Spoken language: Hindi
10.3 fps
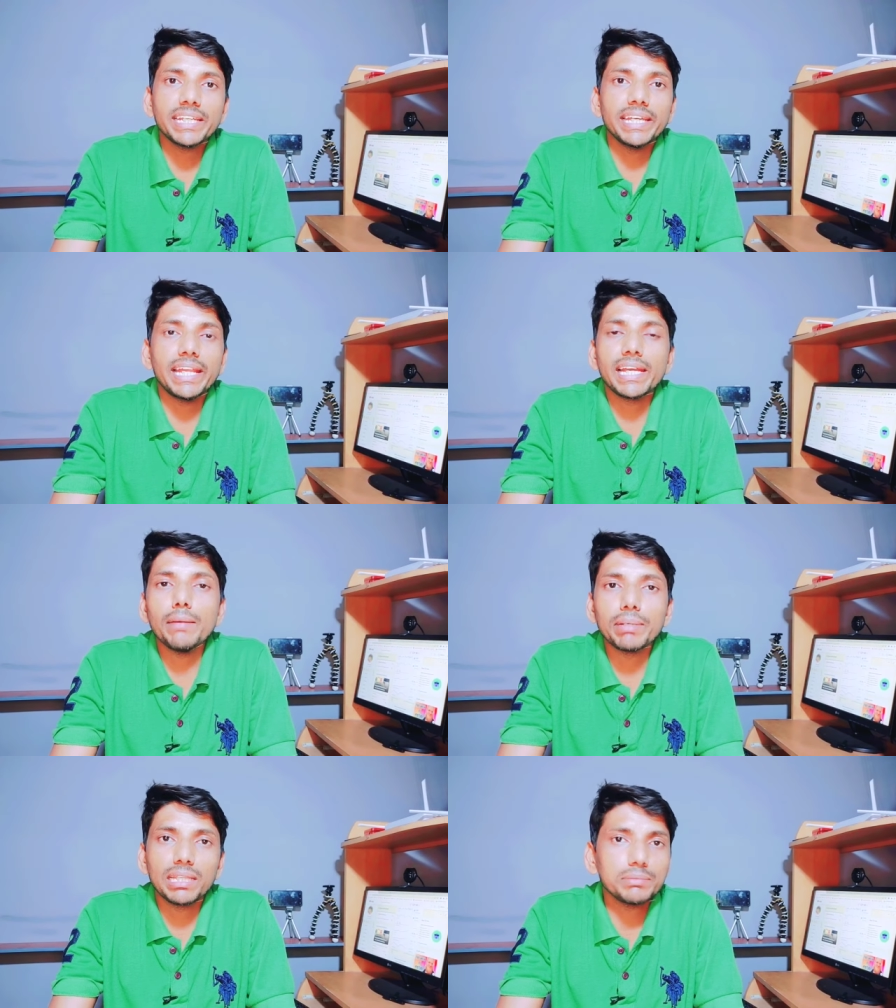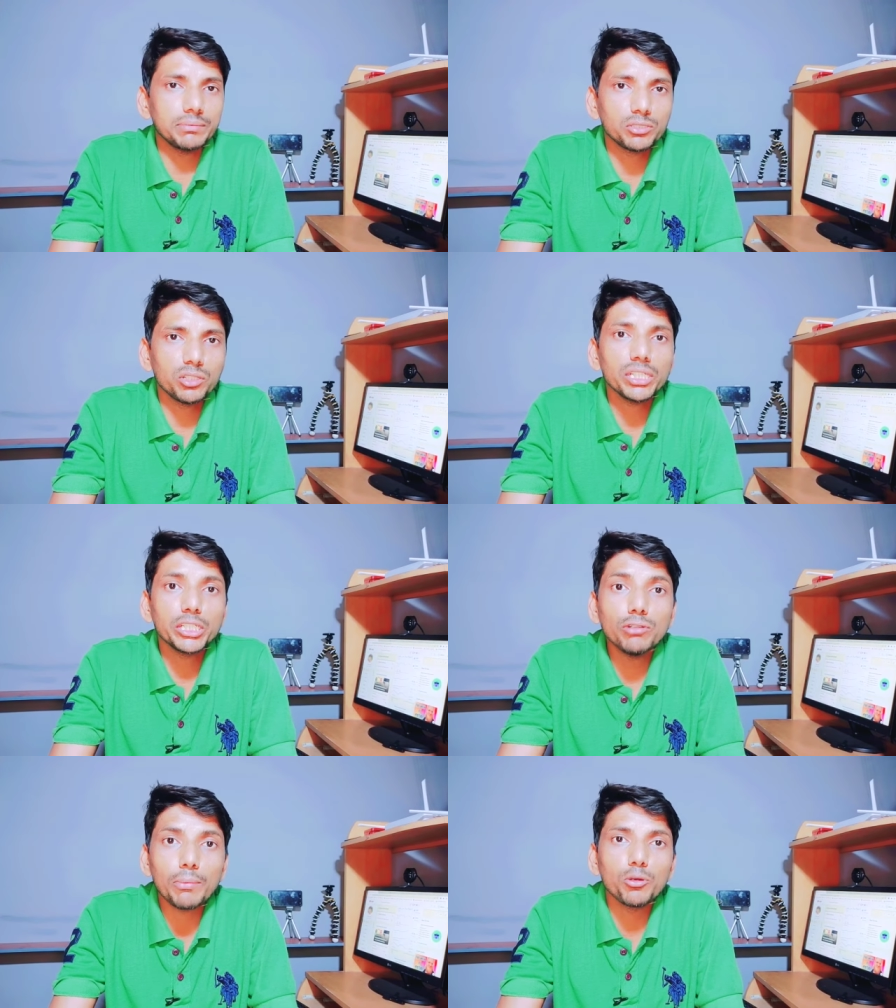के का मतलब समझ गए
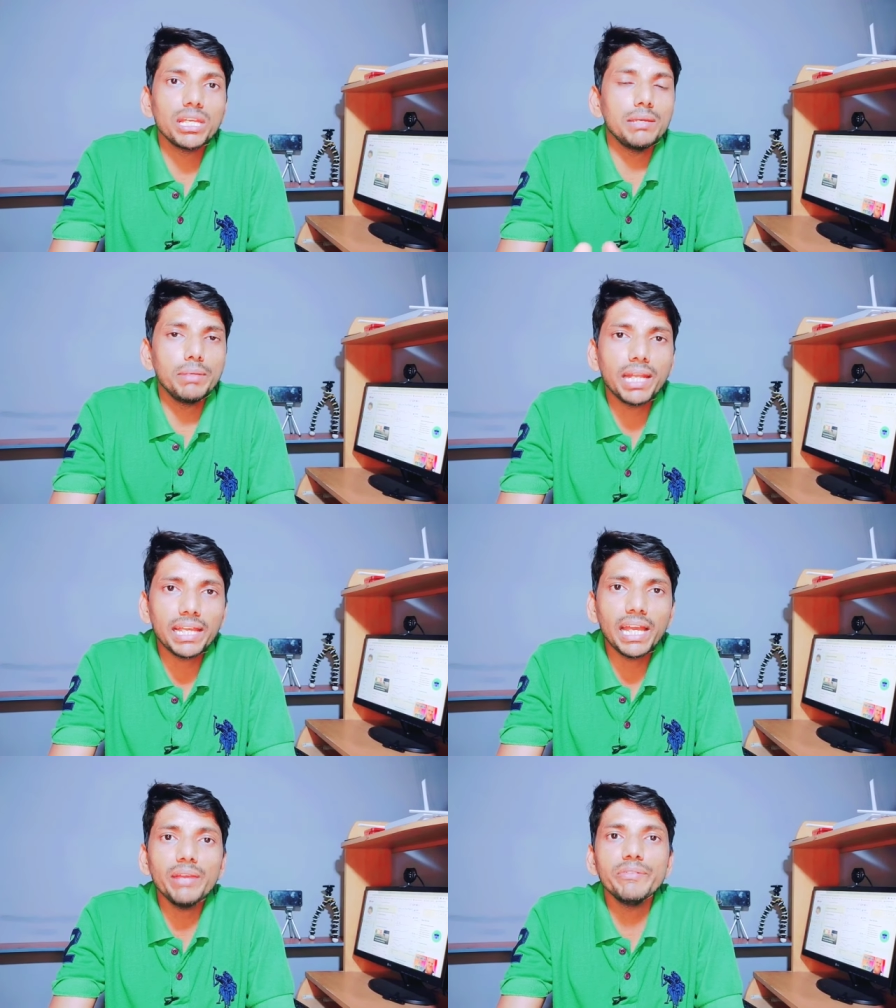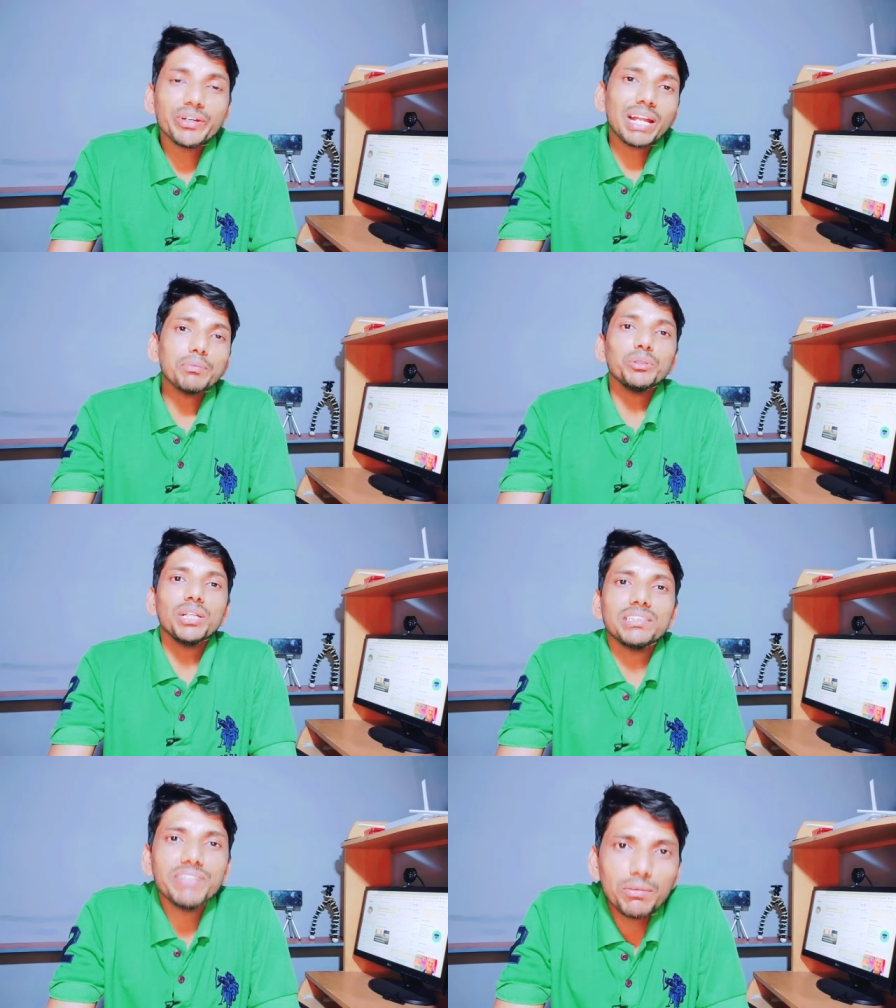क्यों आपको ये ईमेल आया है वीडियो अगर आपको
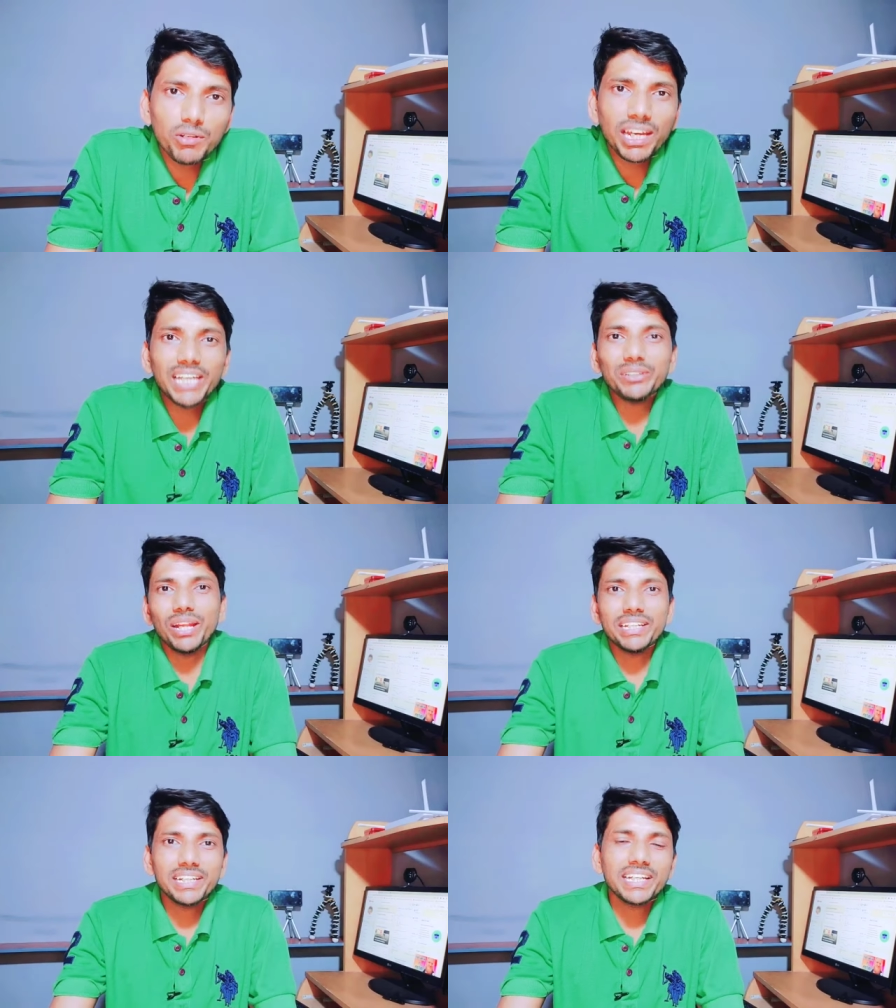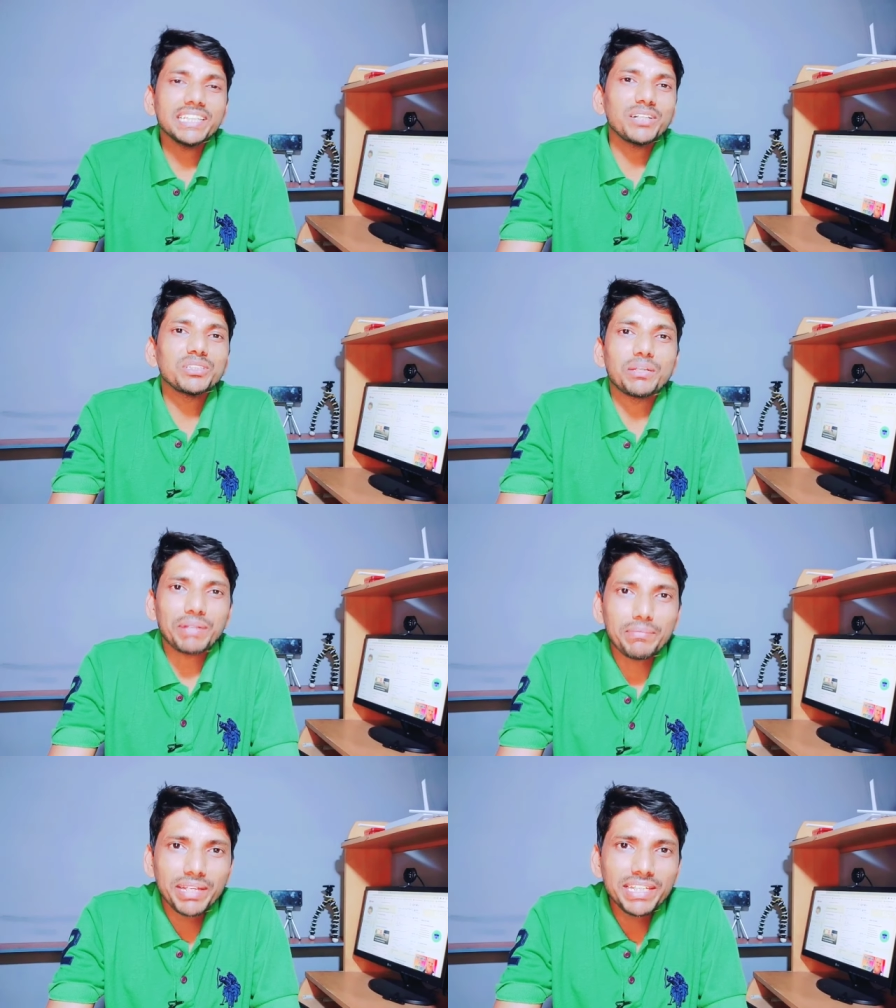थोड़ा सा भी हेल्पफुल लगा है तो लाइक करेगा चैनल को
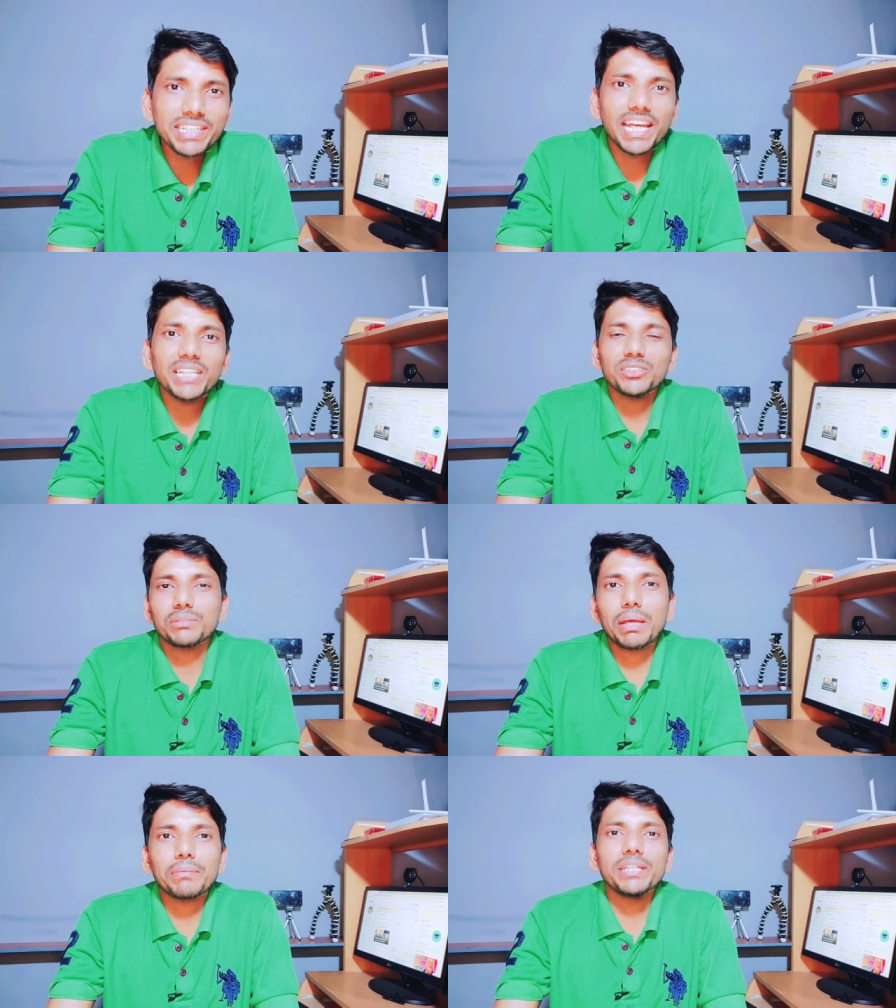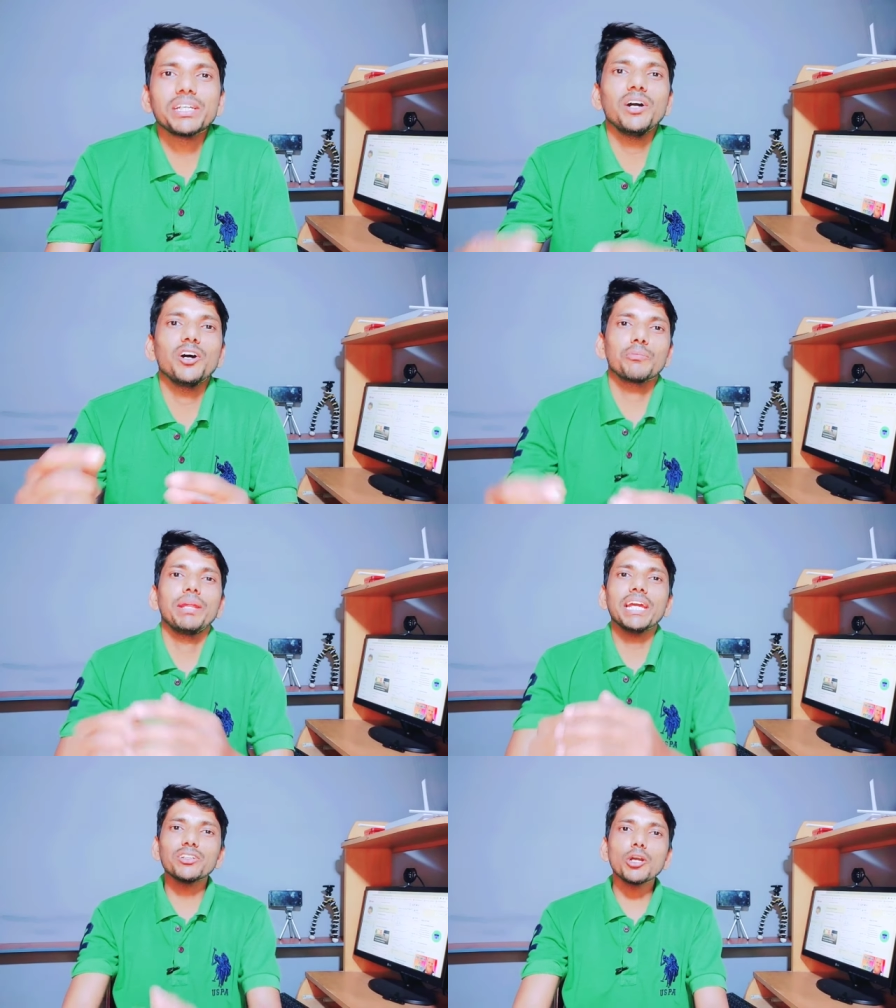सब्सक्राइब नहीं किया है तो सब्सक्राइब कर लीजिएगा और
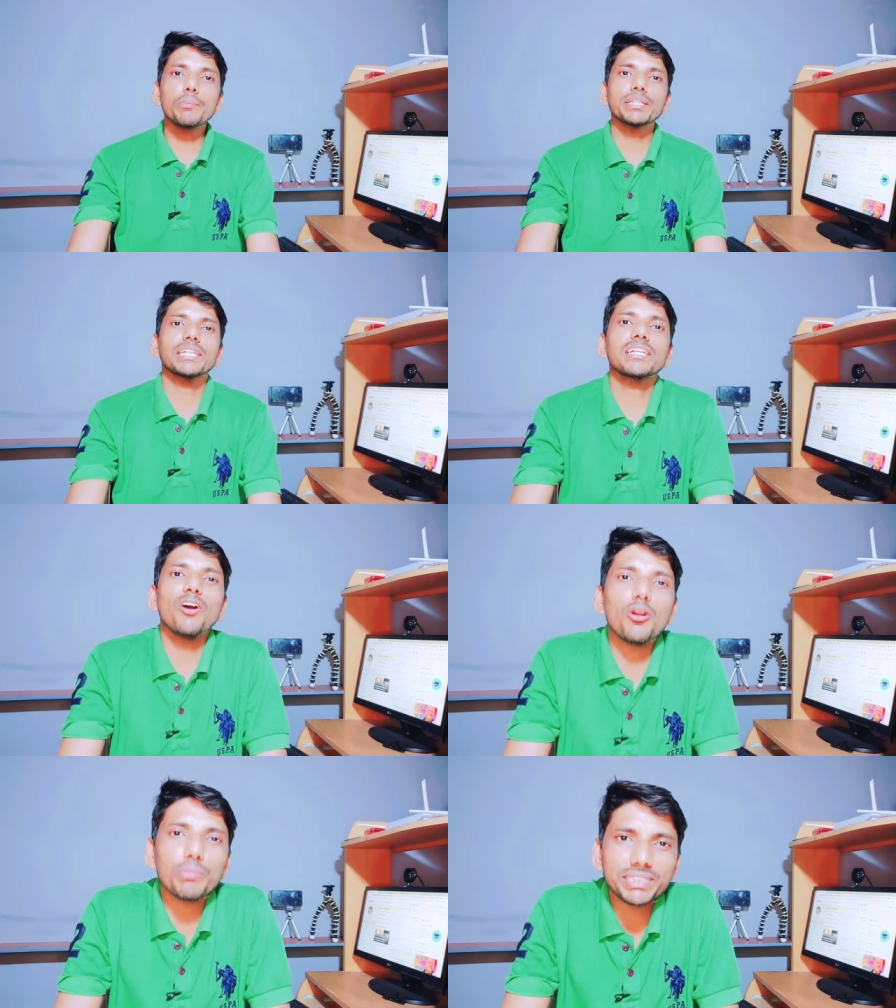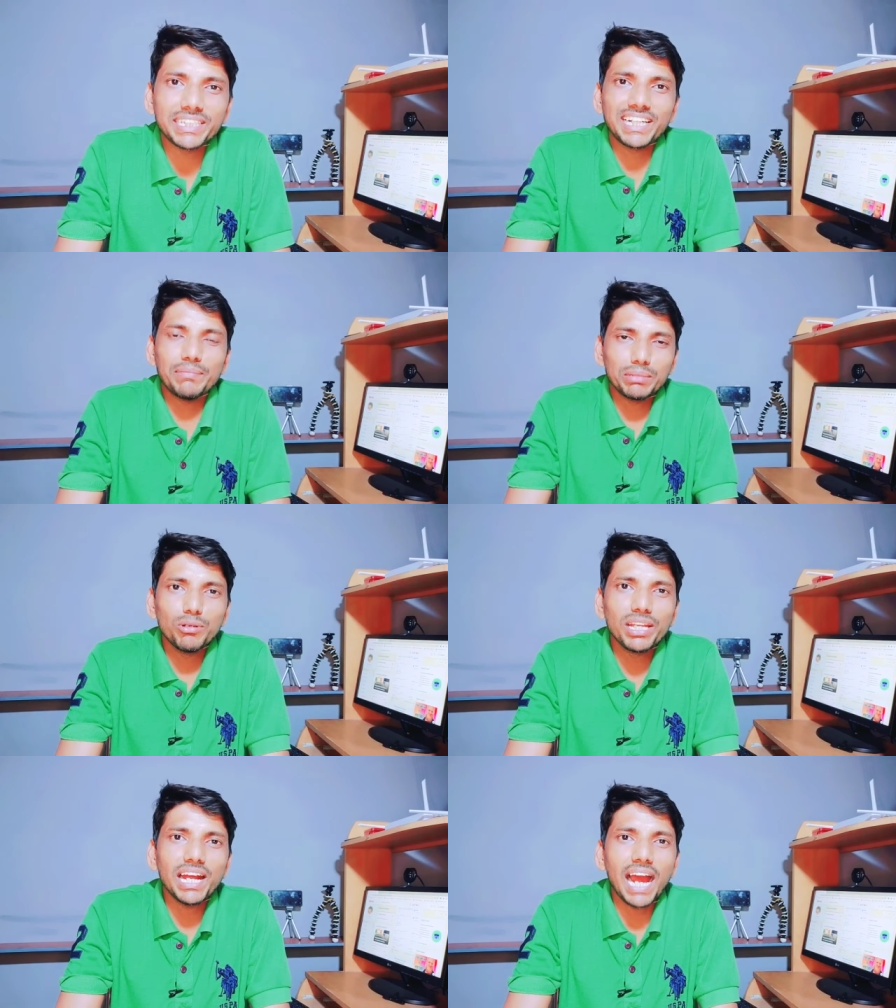बेलाइकन को प्रेस करके ऑल पर सेट करना मत
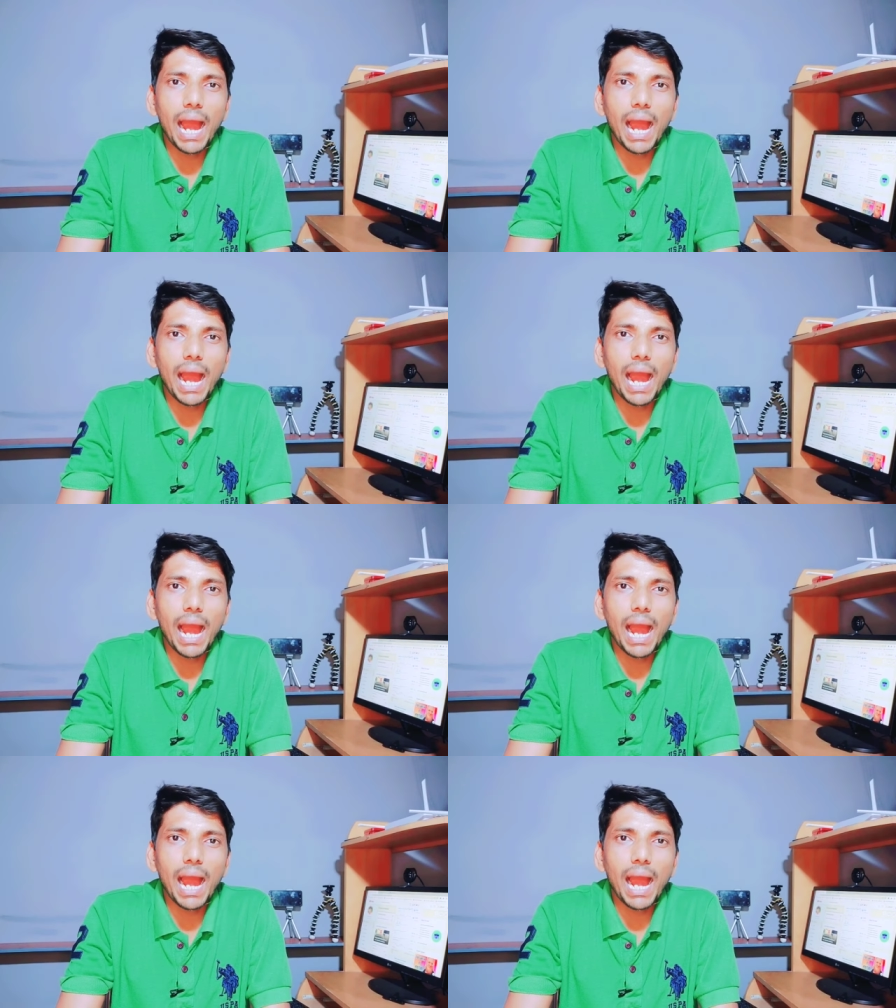भूलेगा